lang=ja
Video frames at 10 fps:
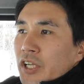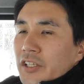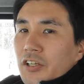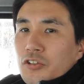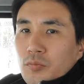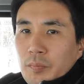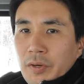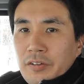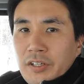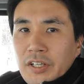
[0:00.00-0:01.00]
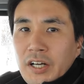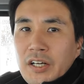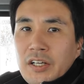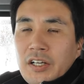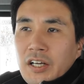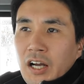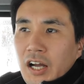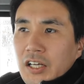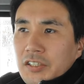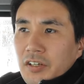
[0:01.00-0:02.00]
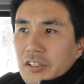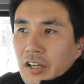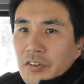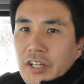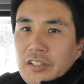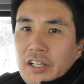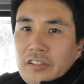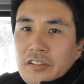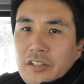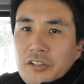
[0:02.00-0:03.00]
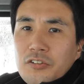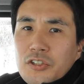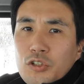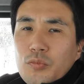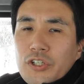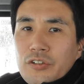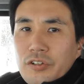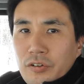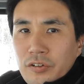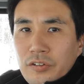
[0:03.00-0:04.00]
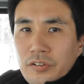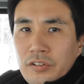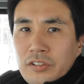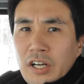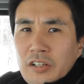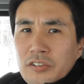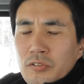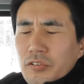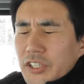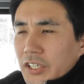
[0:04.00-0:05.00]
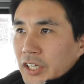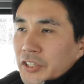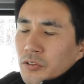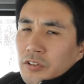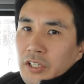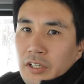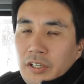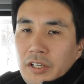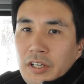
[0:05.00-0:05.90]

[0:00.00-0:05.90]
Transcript: 団体の人もいっぱいいるから、科学はダメなんだっていう人もいるのよ。さ、そうじゃないよって。